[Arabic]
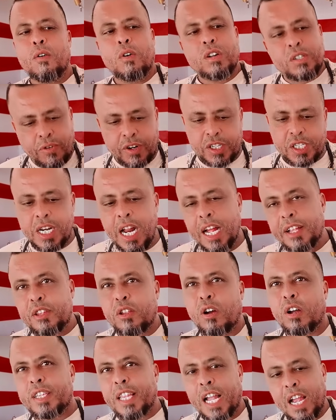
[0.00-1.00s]
واش فاش
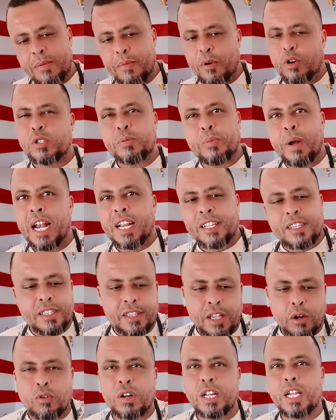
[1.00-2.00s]
نحطوها طيبه واش
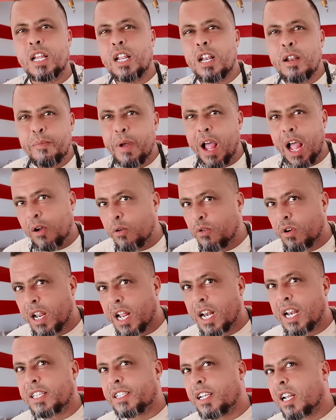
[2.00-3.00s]
بحال تاكلي المح
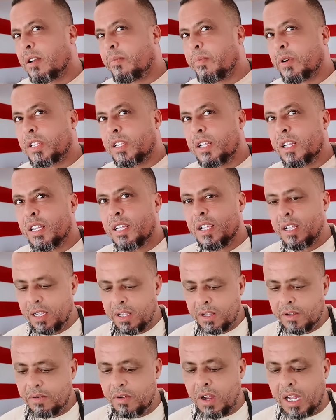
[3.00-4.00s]
ولا لا ديال البيض لا
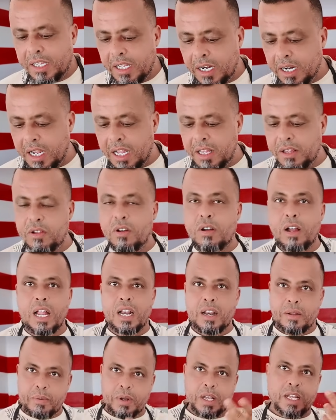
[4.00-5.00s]
مليح هذا نقادوها
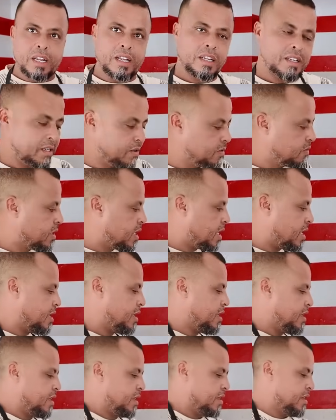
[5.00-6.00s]
المغرب اه
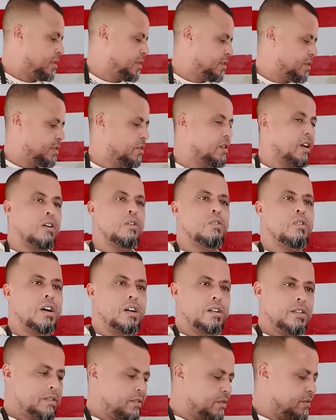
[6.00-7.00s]
محمد
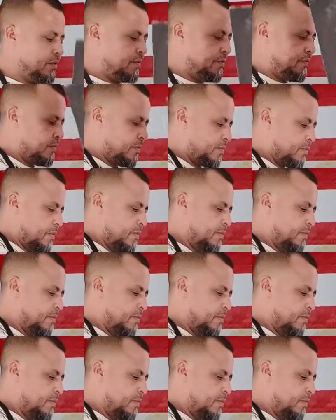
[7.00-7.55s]
اخويا الوليد